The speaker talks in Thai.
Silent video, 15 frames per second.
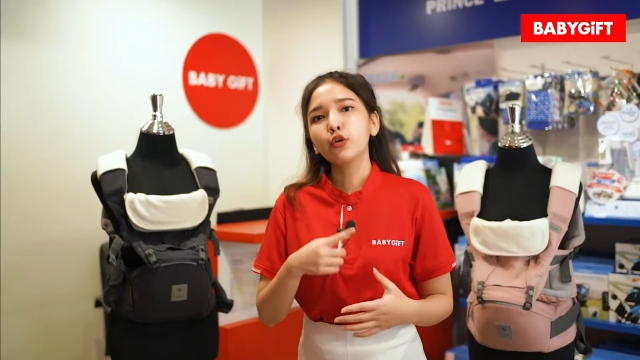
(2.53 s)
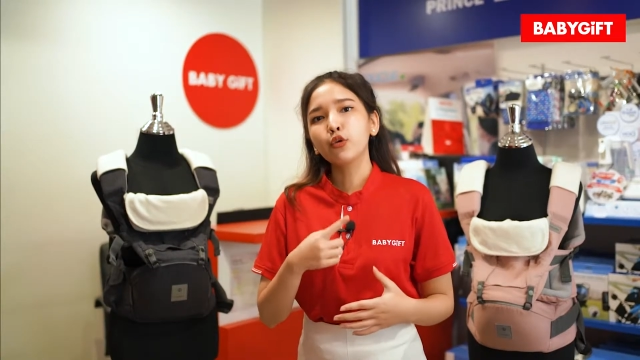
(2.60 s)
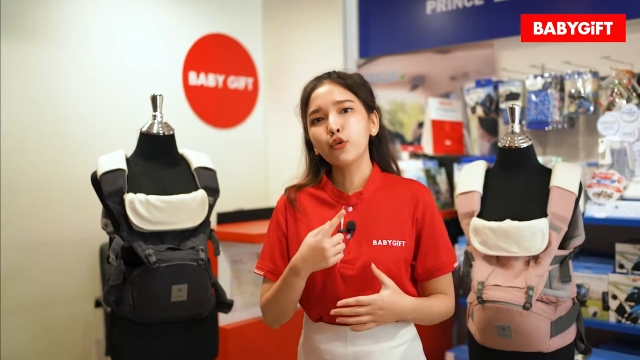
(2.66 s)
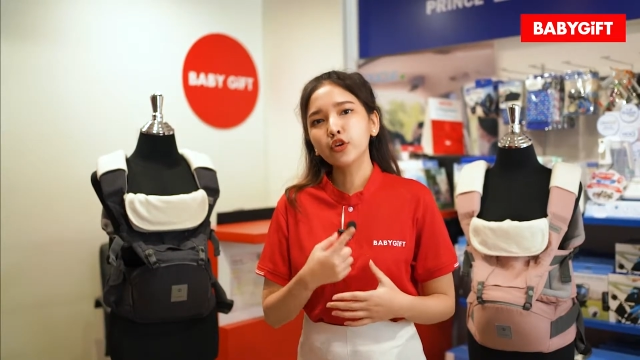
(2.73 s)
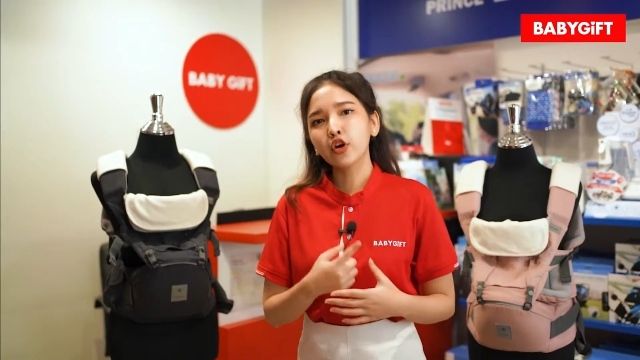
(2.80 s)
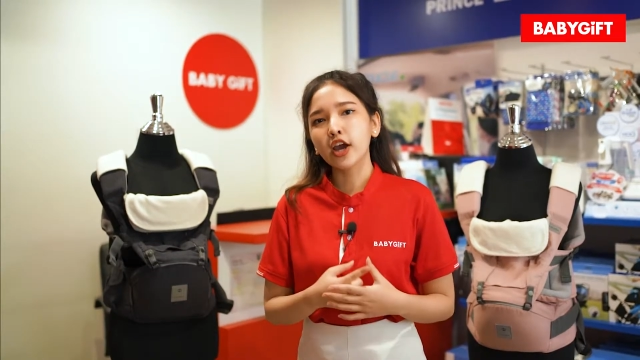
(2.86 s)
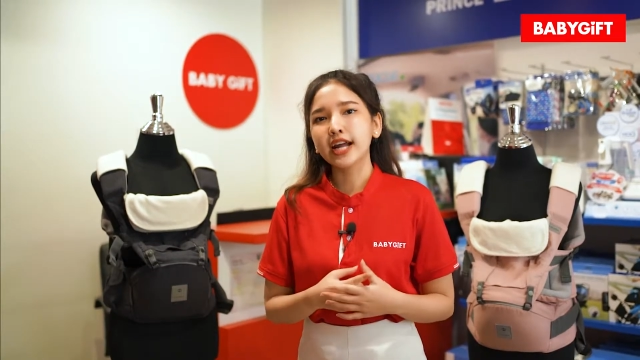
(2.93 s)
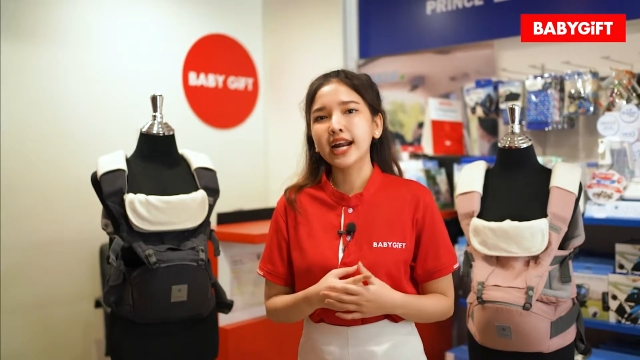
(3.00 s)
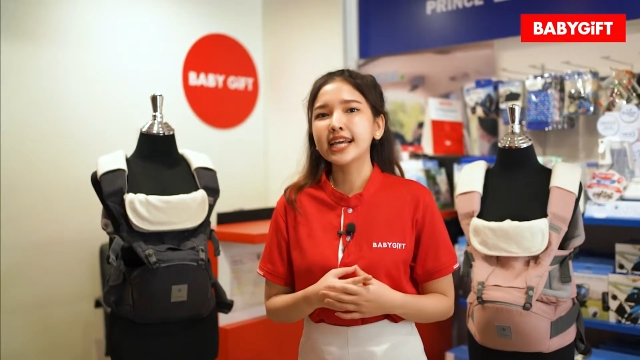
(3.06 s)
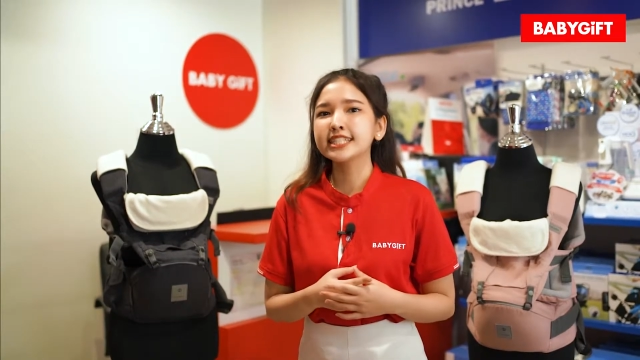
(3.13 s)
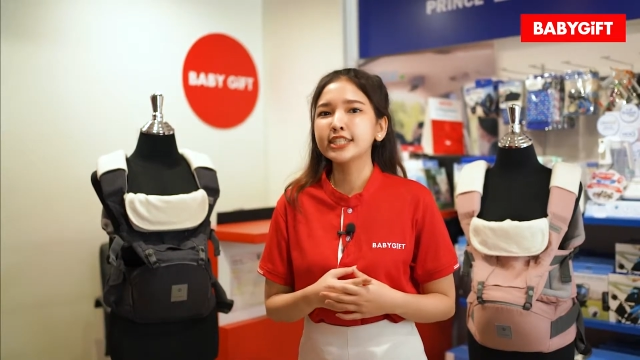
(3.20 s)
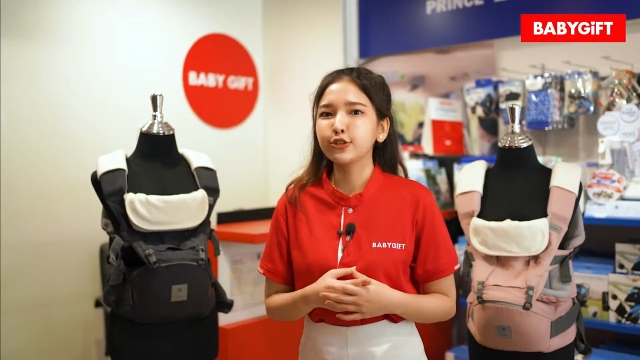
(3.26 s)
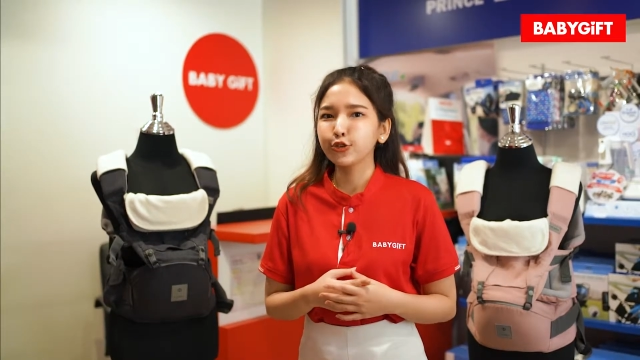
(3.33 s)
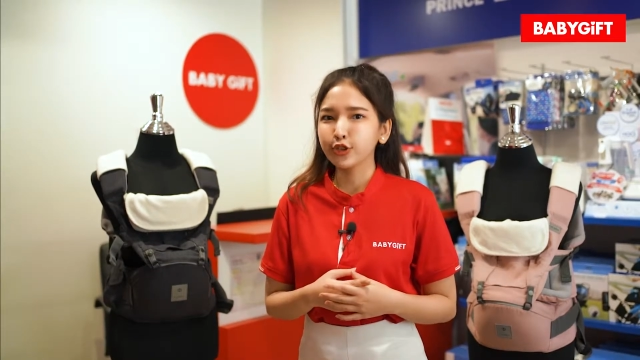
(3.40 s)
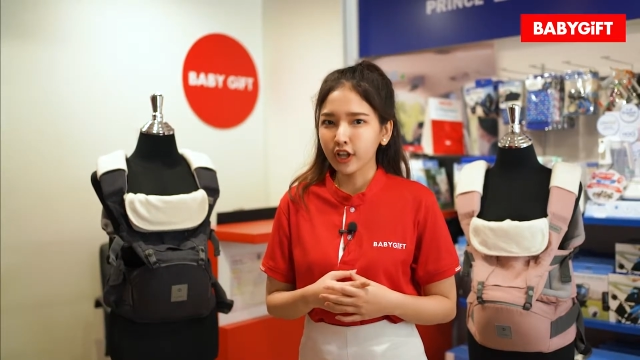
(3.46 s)
ลูกน้อยใกล้
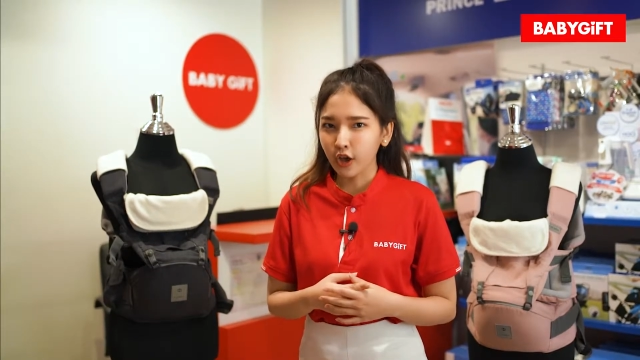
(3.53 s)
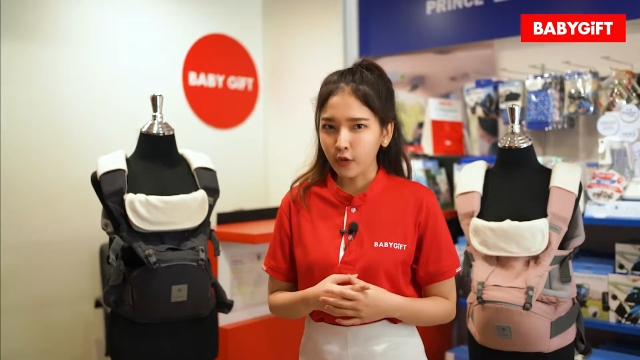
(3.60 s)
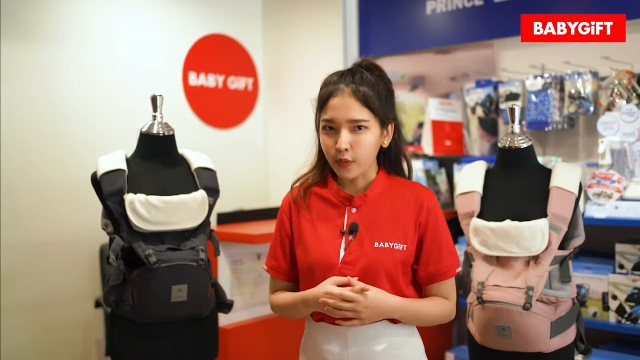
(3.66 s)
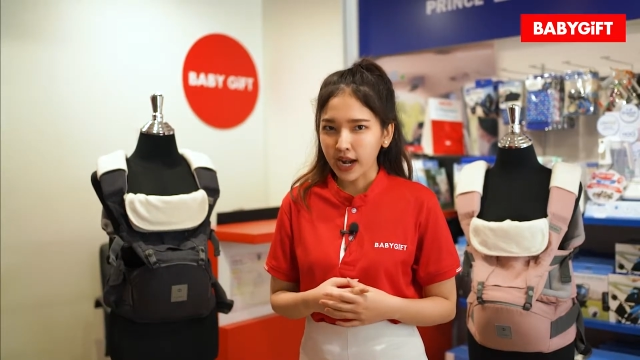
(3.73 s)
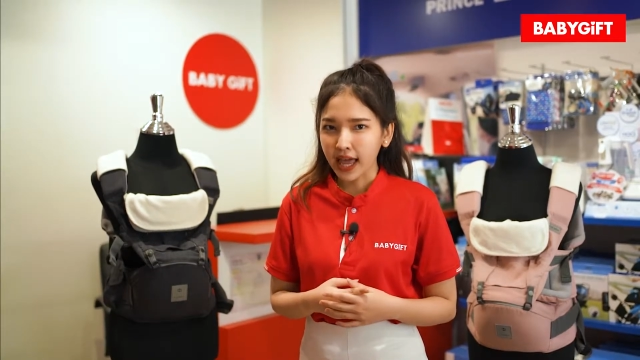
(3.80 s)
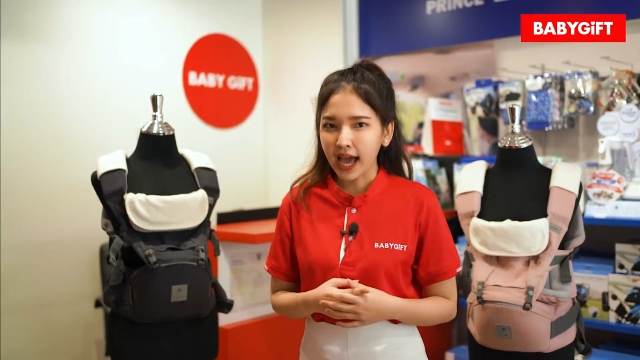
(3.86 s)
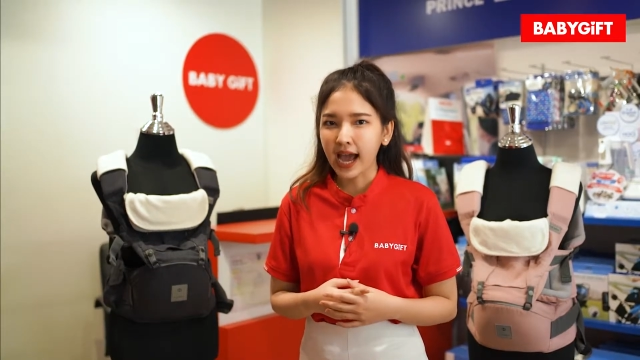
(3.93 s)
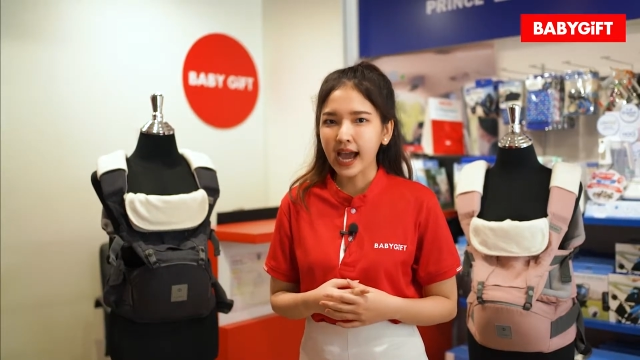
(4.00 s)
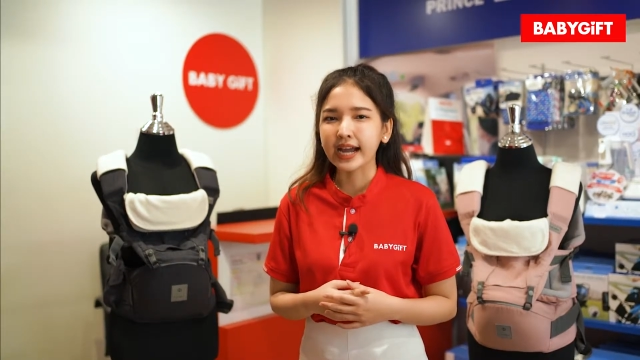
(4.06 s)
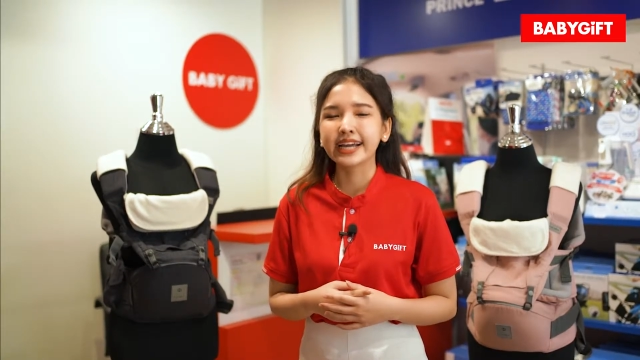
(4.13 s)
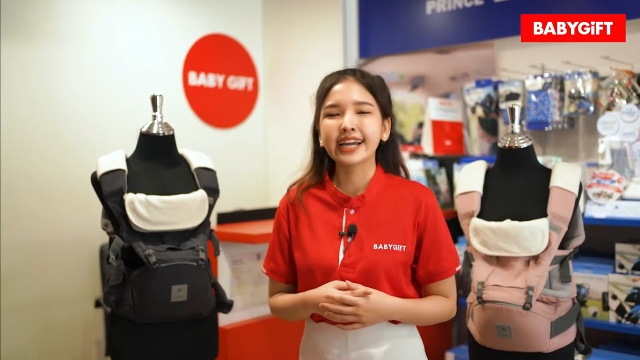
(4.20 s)
ชิดอยู่ตลอดเวลา